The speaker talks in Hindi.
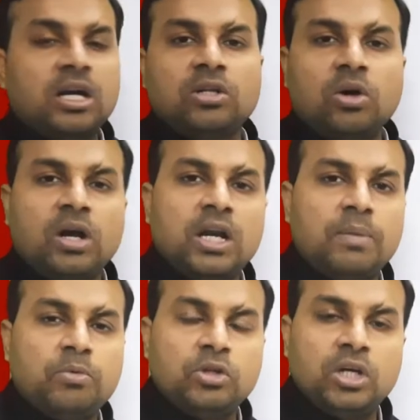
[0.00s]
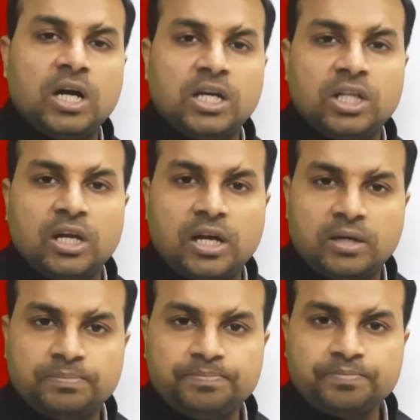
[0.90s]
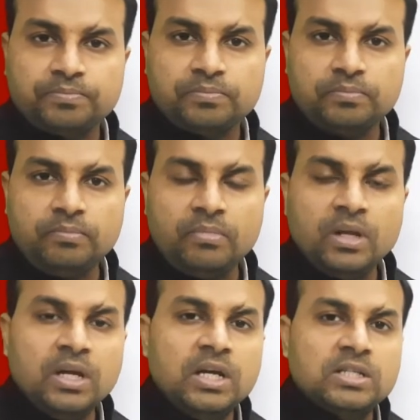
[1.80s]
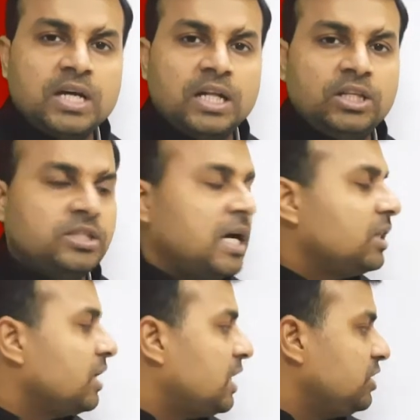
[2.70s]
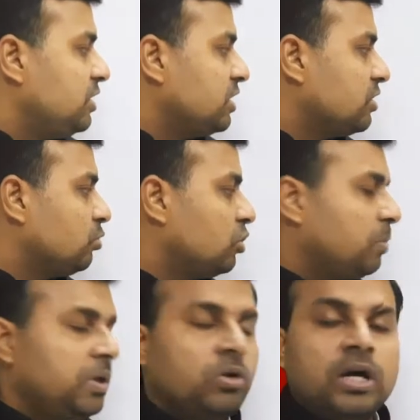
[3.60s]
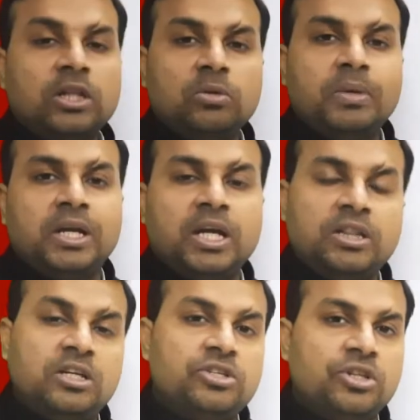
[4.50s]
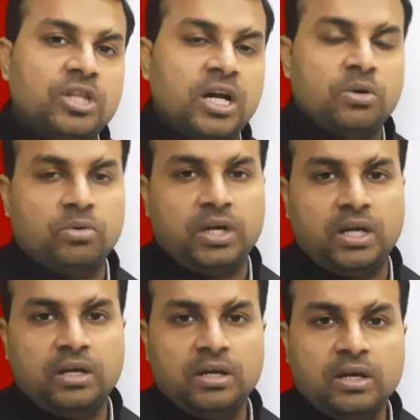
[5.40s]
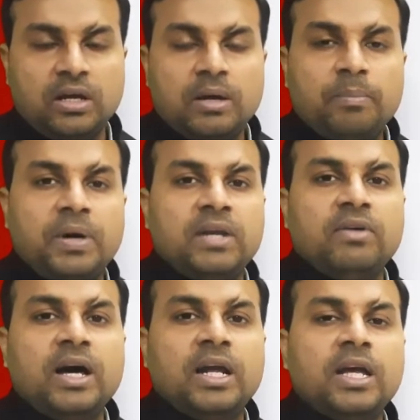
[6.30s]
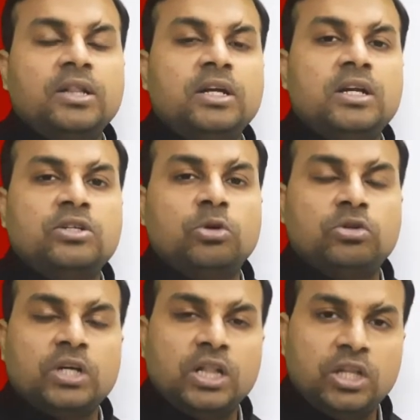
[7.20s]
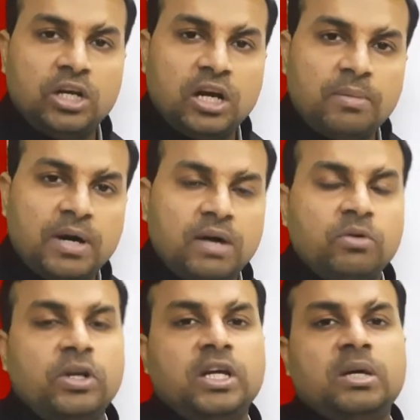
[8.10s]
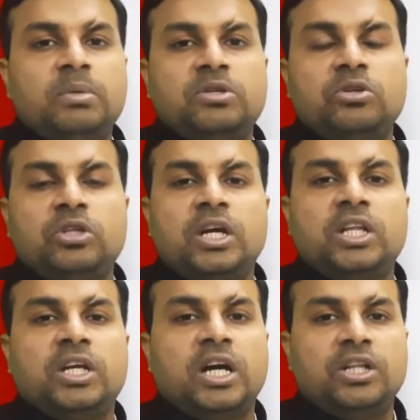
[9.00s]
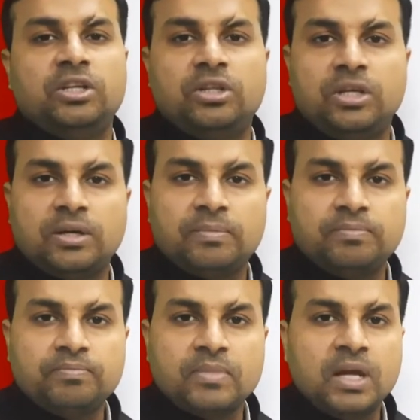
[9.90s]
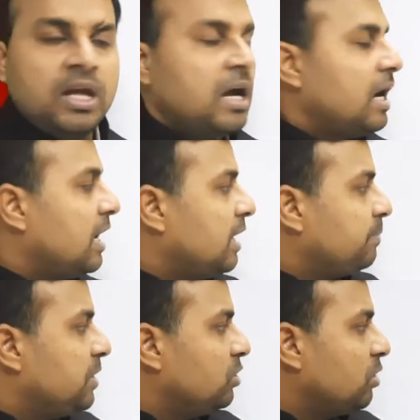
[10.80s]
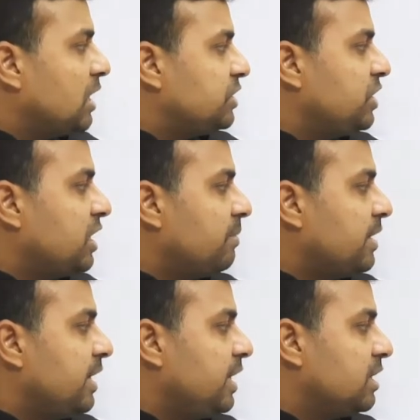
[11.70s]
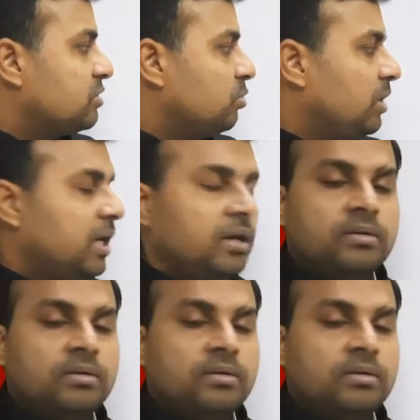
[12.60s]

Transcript: के दौरान आपको दिखाई देगा साथ ही साथ राशि से चतुर्थ भी होगा तो मन के अंदर चिंताएं होंगी परिवार के अंदर सुख शांति का अभाव होने की भी स्थितियां दिखाई देती हैं आपकी तो राशि के मालिक है सूर्य